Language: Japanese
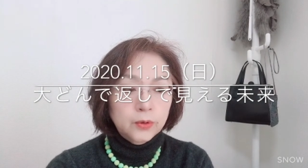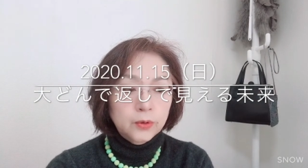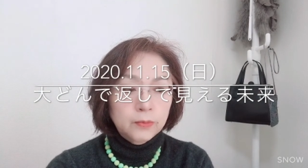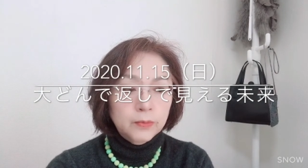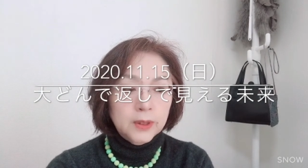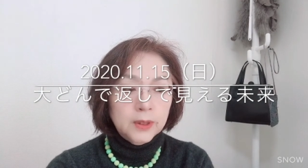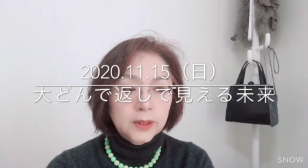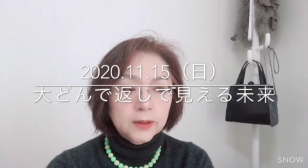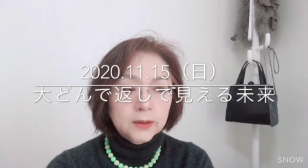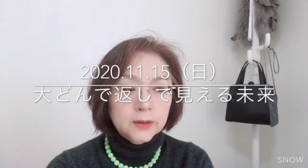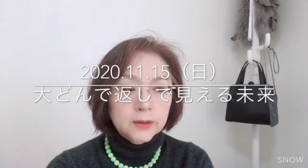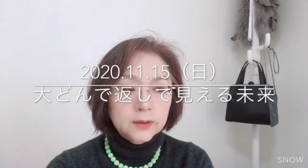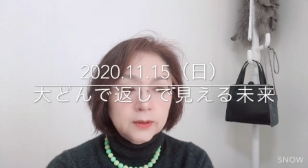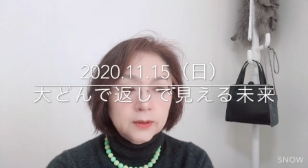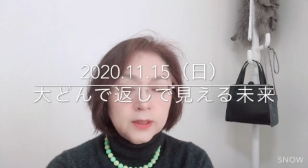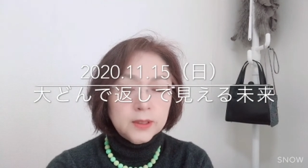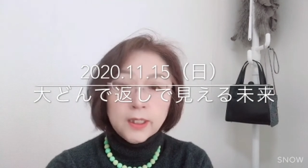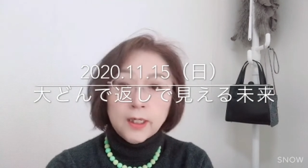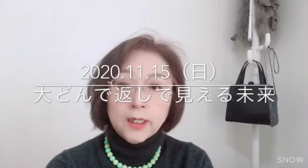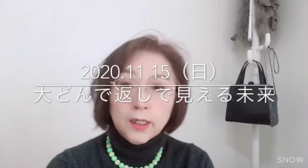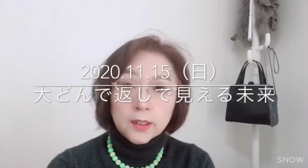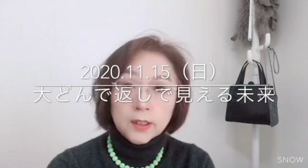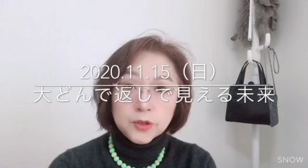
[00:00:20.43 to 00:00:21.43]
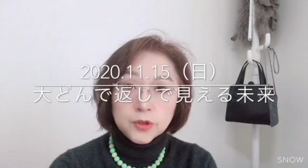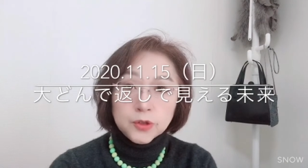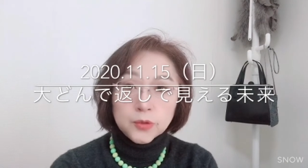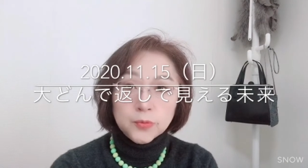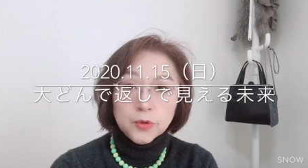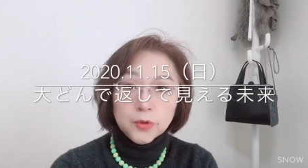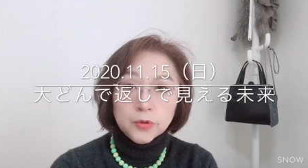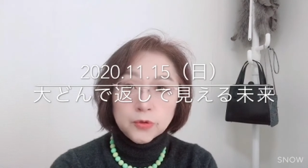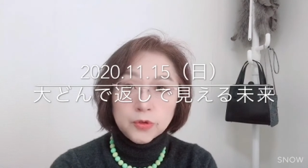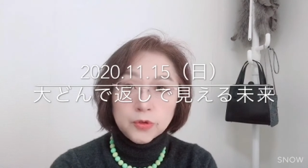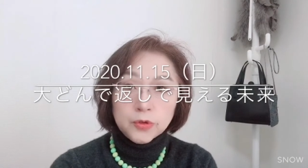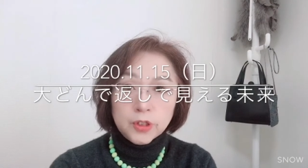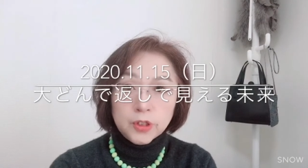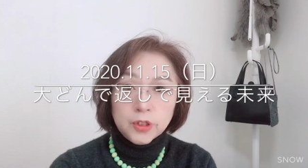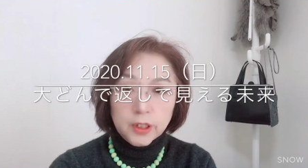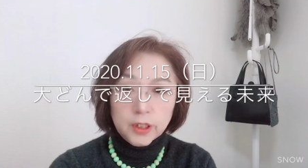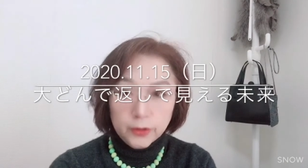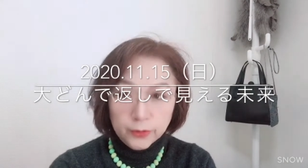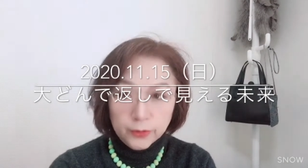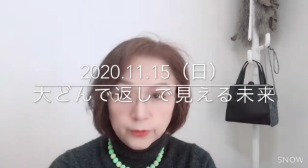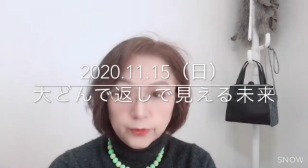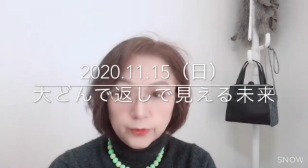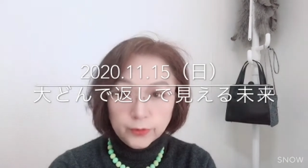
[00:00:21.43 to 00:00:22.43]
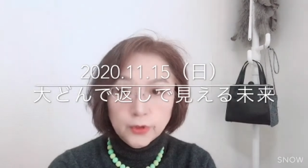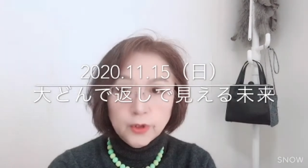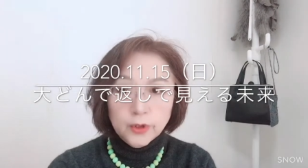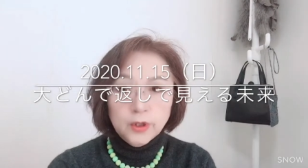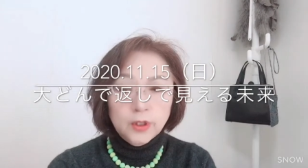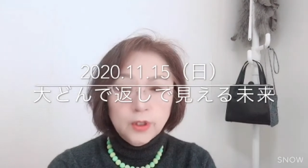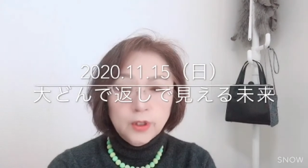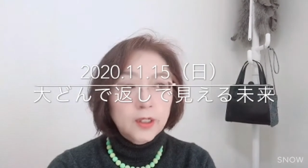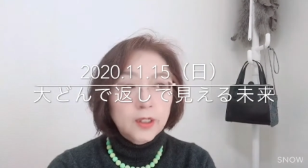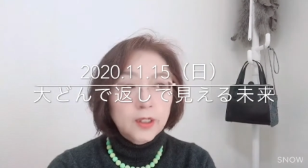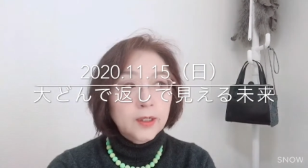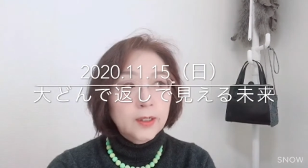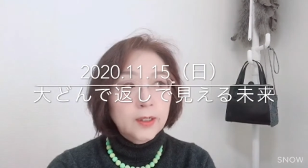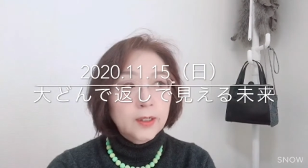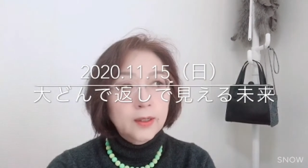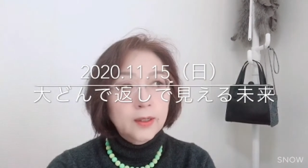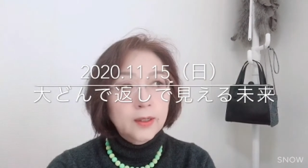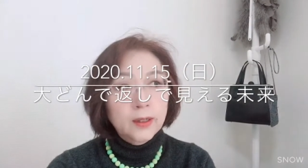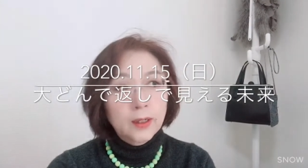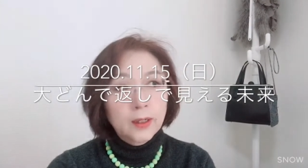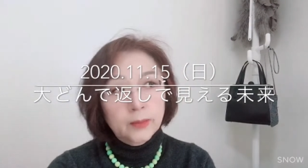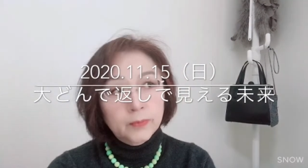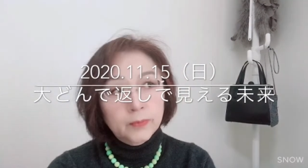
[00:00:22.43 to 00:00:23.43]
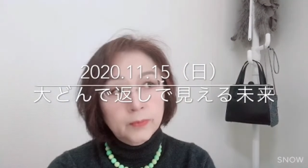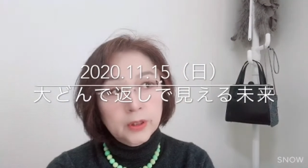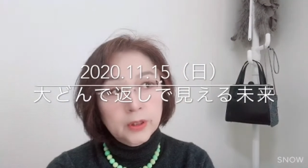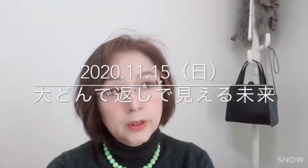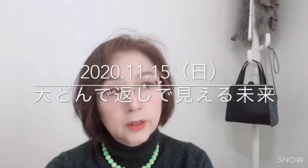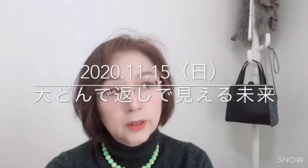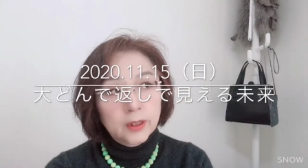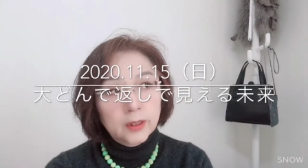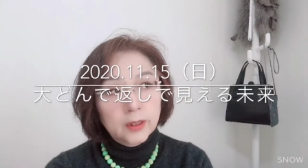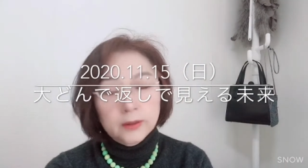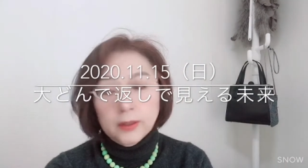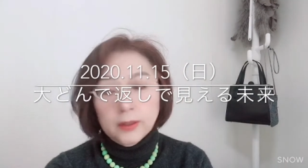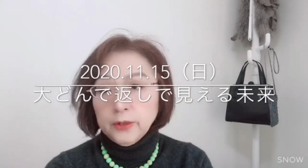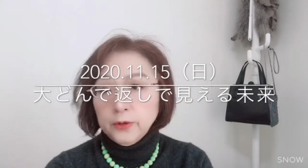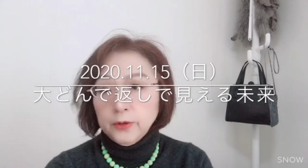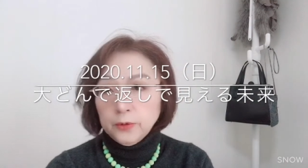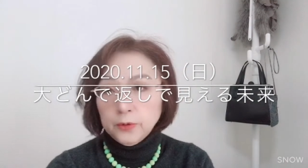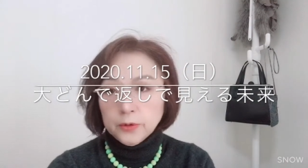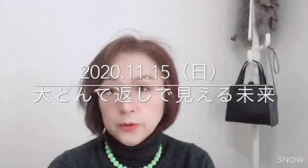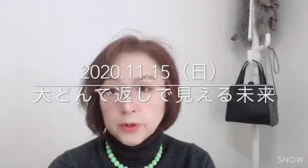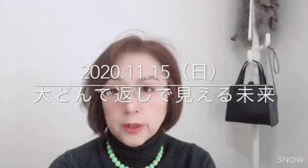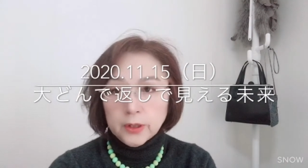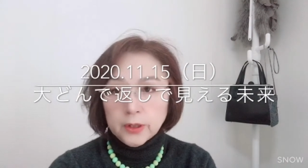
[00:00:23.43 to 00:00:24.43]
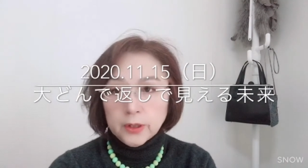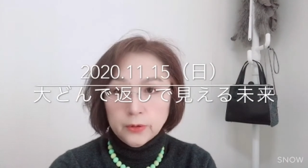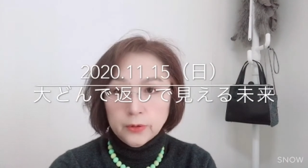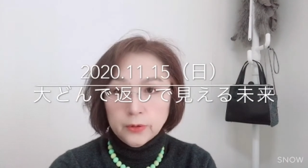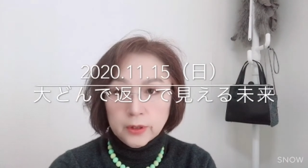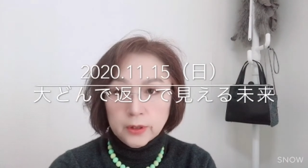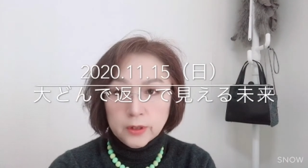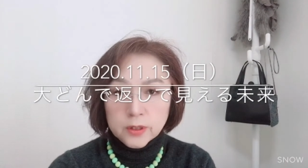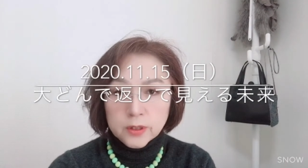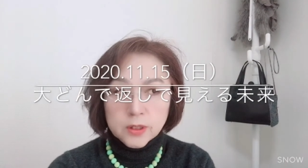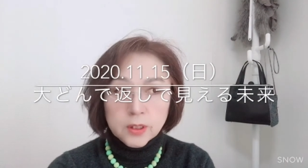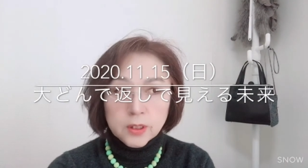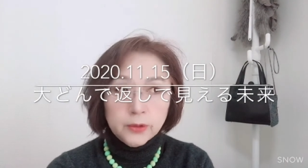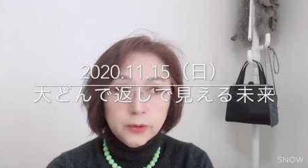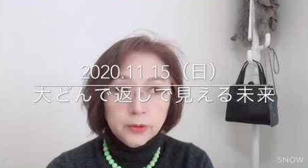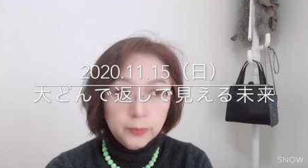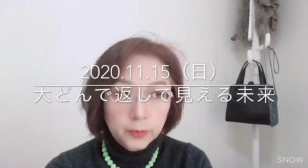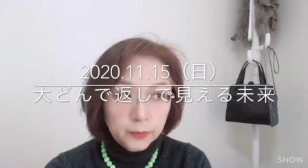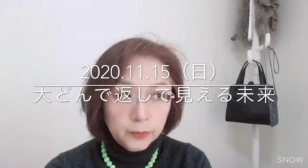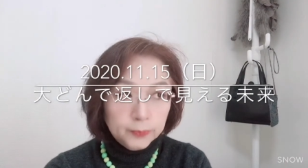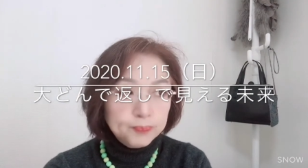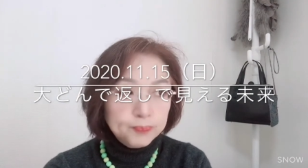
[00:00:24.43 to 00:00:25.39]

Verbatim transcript: まあ、世界が注目している、えー、アメリカ大統領選挙なんですけれども